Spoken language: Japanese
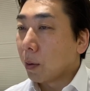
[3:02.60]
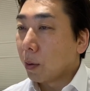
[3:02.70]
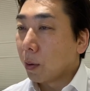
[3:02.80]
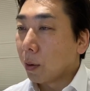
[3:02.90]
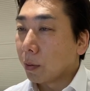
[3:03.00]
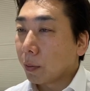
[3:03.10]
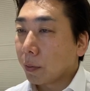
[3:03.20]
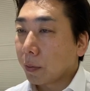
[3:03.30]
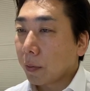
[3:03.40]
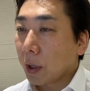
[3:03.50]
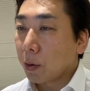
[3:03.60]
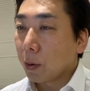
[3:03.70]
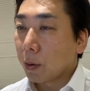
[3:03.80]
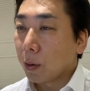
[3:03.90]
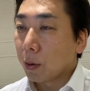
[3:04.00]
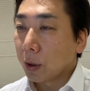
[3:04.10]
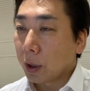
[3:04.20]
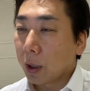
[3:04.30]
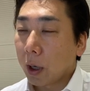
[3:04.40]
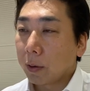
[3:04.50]
をその、ね、
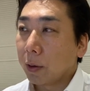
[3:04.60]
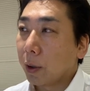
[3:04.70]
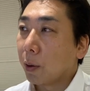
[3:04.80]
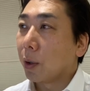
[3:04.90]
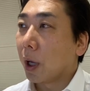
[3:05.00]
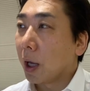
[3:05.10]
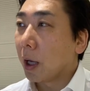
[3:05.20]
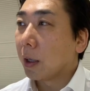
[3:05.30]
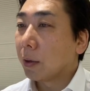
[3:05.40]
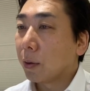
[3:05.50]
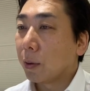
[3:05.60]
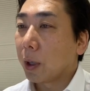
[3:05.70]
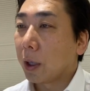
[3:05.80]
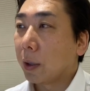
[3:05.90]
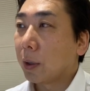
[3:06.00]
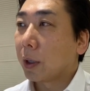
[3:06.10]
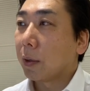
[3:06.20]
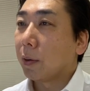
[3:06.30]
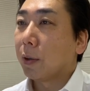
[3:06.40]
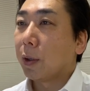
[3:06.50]
せっかく日本でそのやってくださ
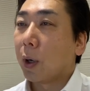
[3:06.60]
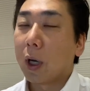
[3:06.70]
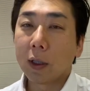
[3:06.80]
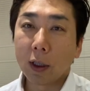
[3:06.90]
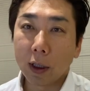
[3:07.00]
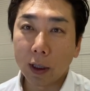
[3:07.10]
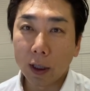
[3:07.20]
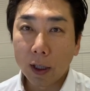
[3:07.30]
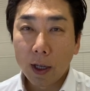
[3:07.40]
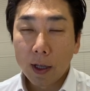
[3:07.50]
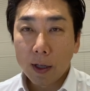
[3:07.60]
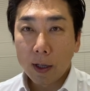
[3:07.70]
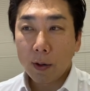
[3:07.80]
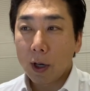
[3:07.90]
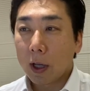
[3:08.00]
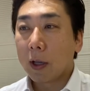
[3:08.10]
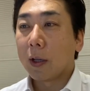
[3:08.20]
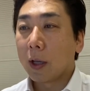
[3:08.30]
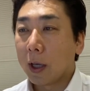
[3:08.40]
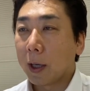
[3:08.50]
るっていうお話してくれたん
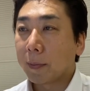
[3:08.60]
で